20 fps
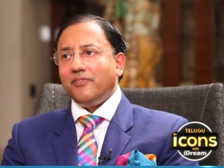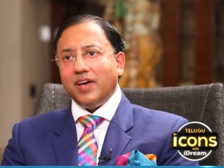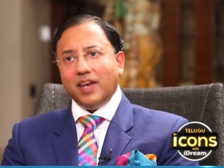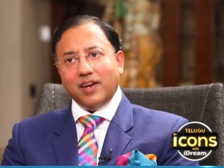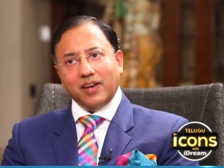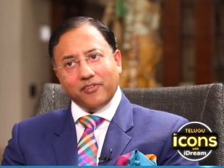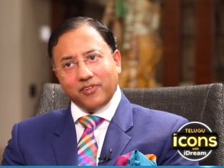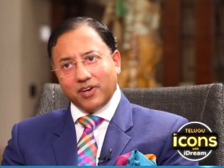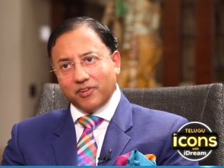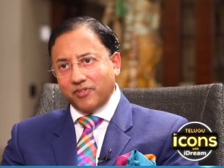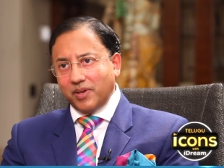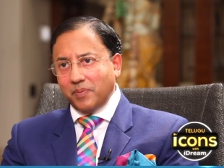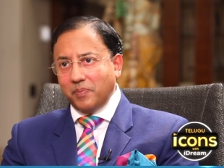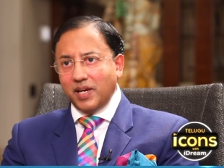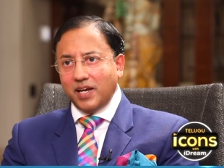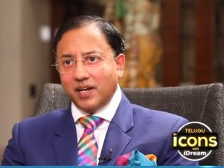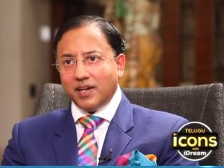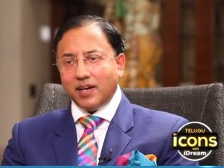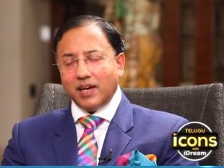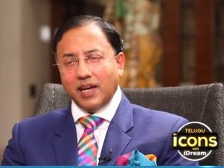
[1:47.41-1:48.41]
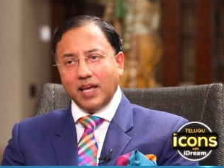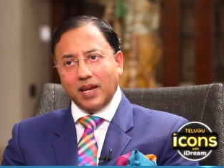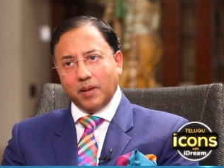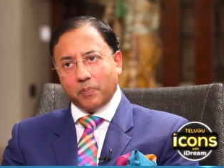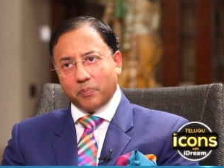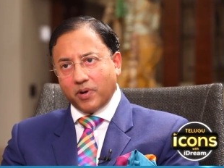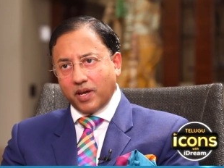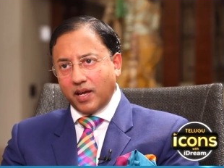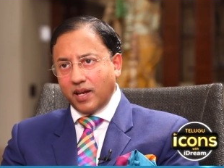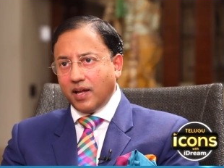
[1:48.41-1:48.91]
వెన్ ఎవర్ వి మీట్ నేను
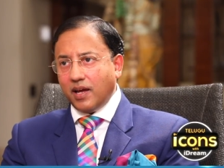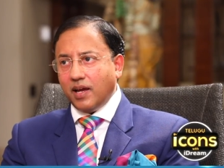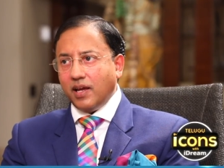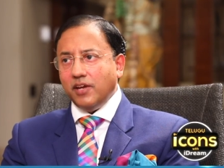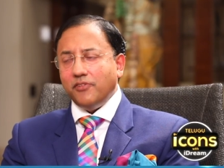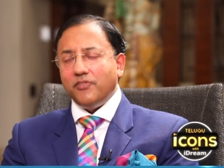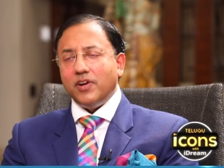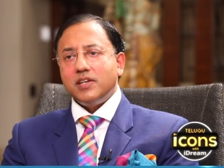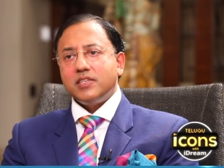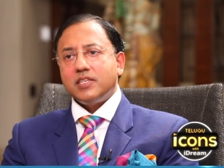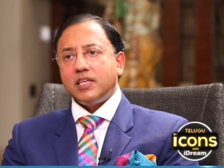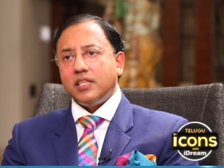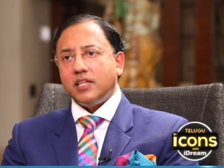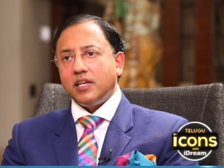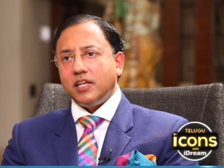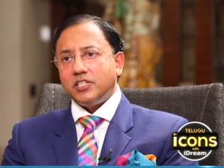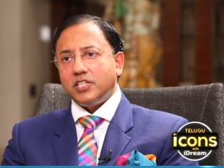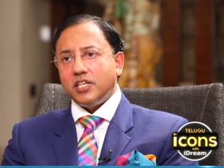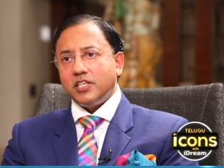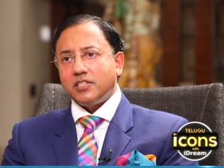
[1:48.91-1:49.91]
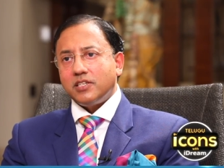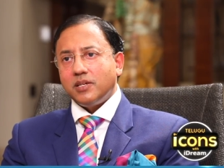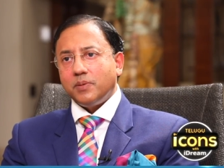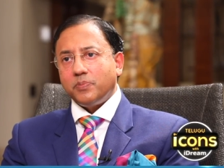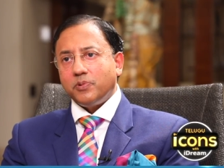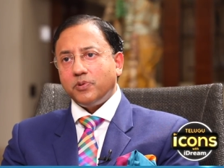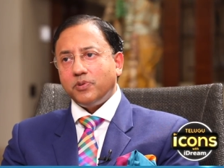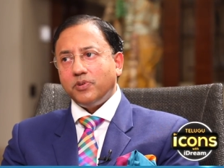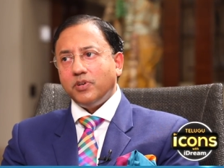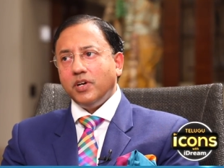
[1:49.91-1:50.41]
ఎప్పుడైనా ఈవెంట్స్ ఏదైనా
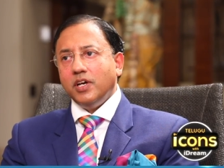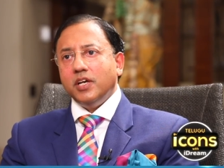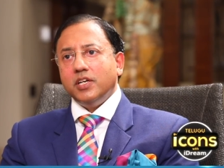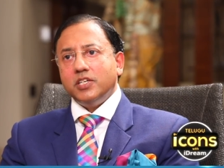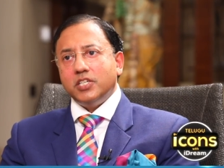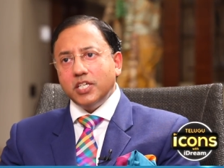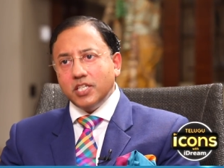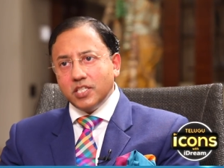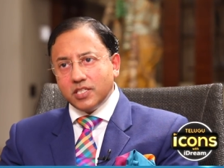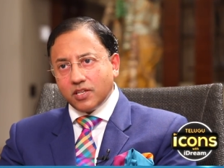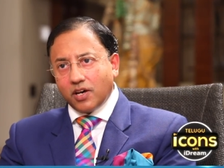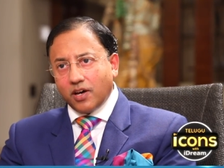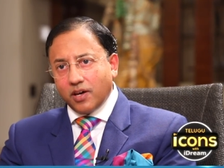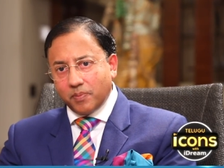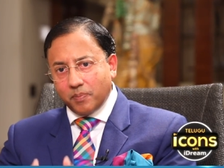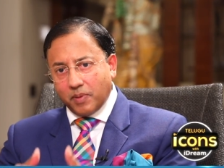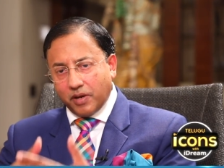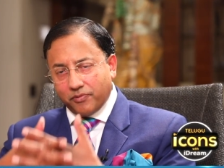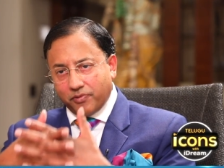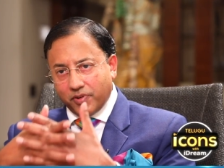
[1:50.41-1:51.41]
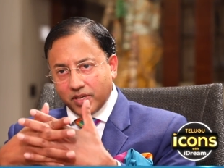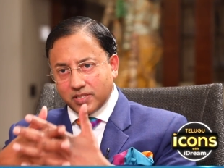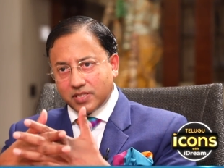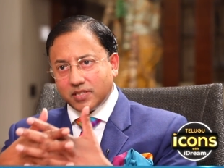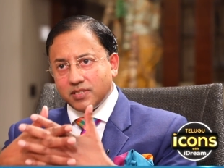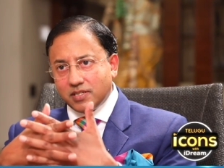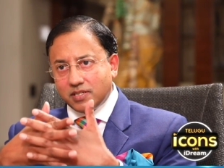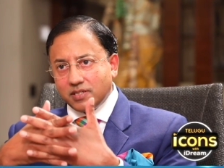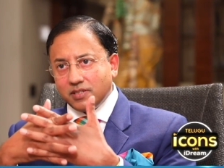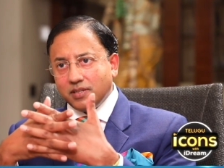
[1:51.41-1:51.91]
చేసినప్పుడు షీఈ్ ఆన్ మై
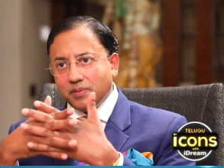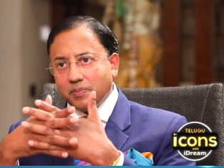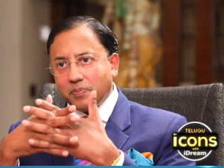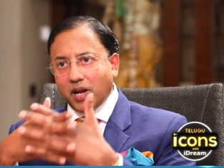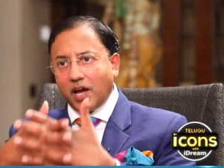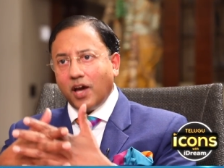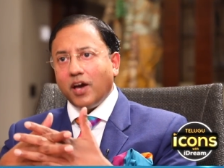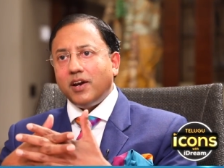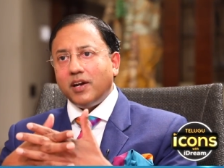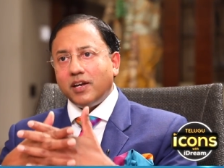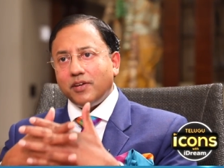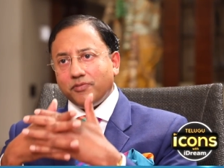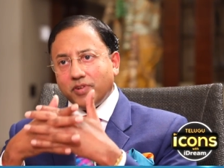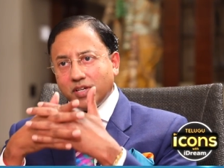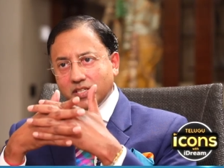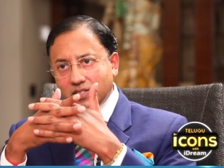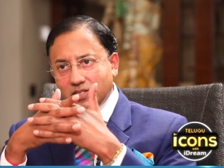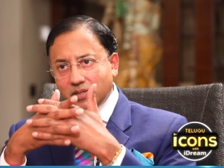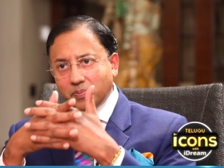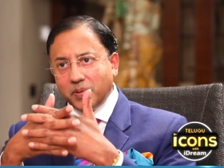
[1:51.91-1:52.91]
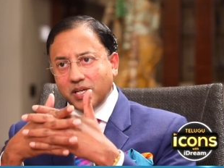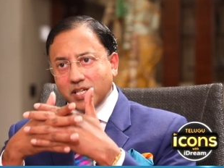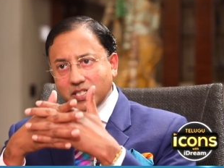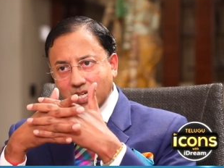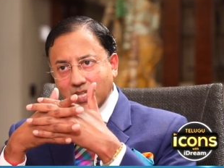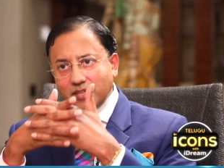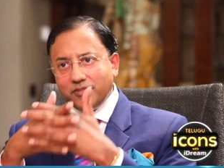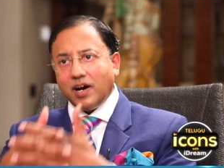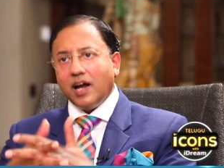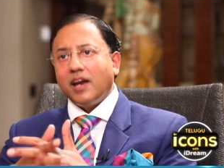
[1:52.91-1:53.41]
ఫస్ట్ ప్రయారిటీ ఫస్ట్
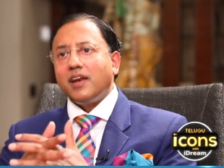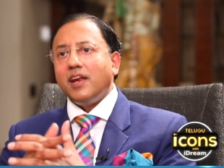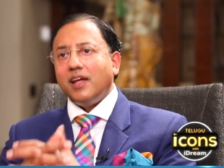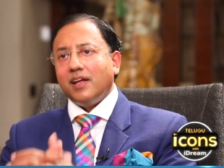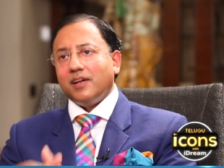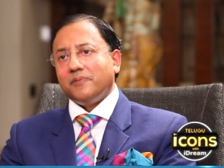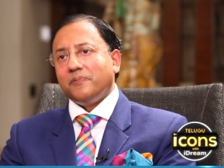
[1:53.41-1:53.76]
పిలిచేది వాడిని